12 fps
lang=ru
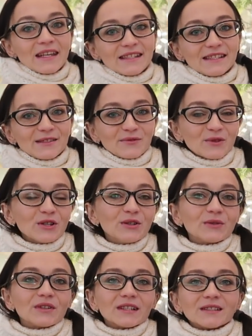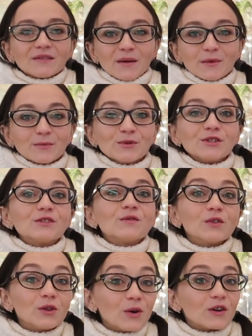и сегодня у нас с вами будет
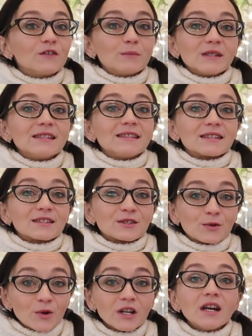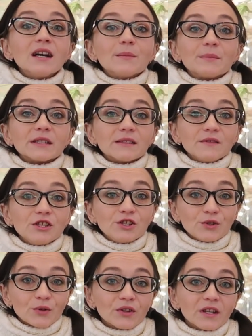влог в мастерской,
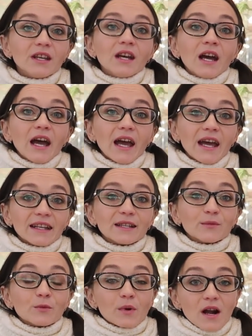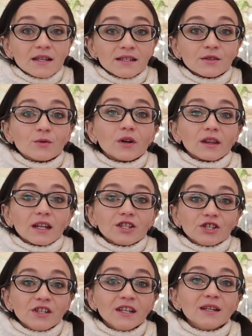посвященный этому празднику, а
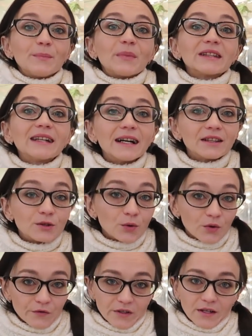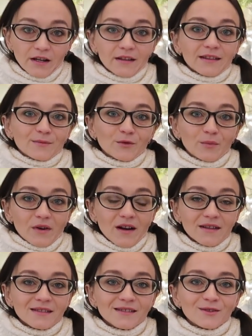точнее подготовке к этому
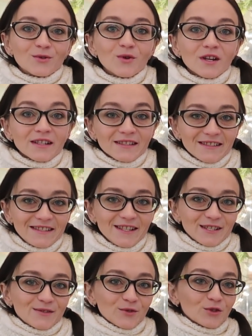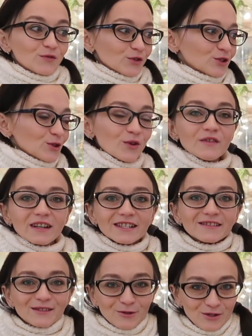празднику здесь, вот в условиях
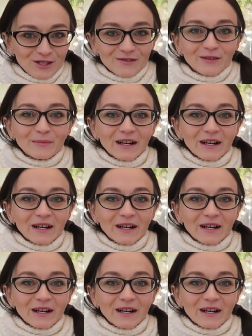цветочного